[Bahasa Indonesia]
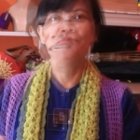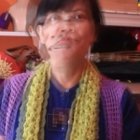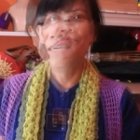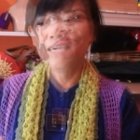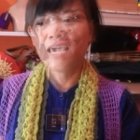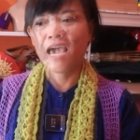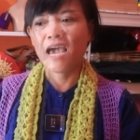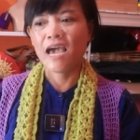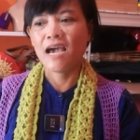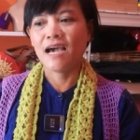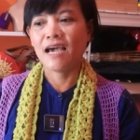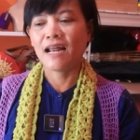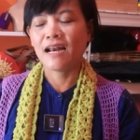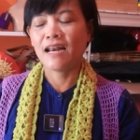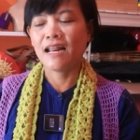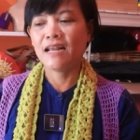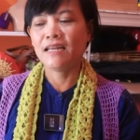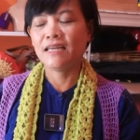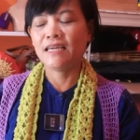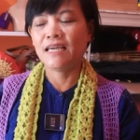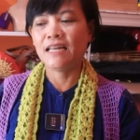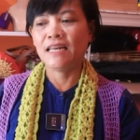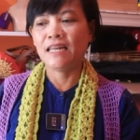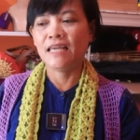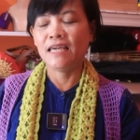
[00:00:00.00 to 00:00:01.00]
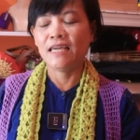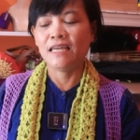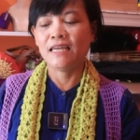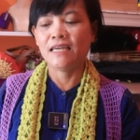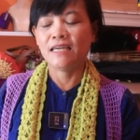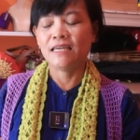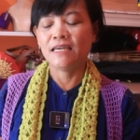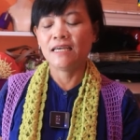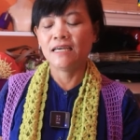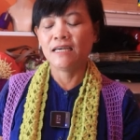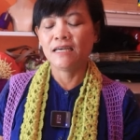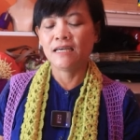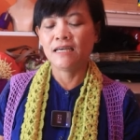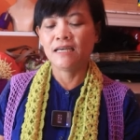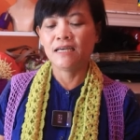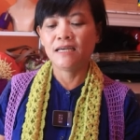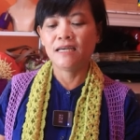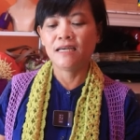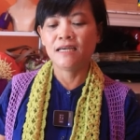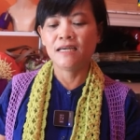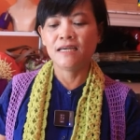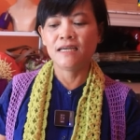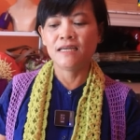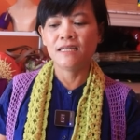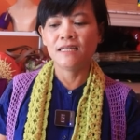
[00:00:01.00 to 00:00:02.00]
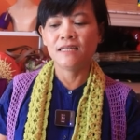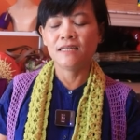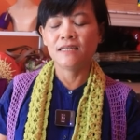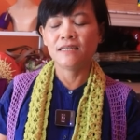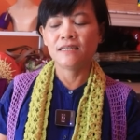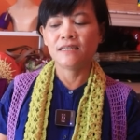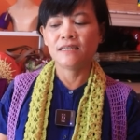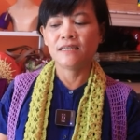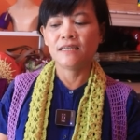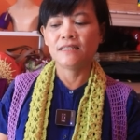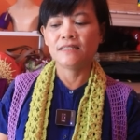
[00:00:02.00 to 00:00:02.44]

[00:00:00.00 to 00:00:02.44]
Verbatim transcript: Ya karena gini uh,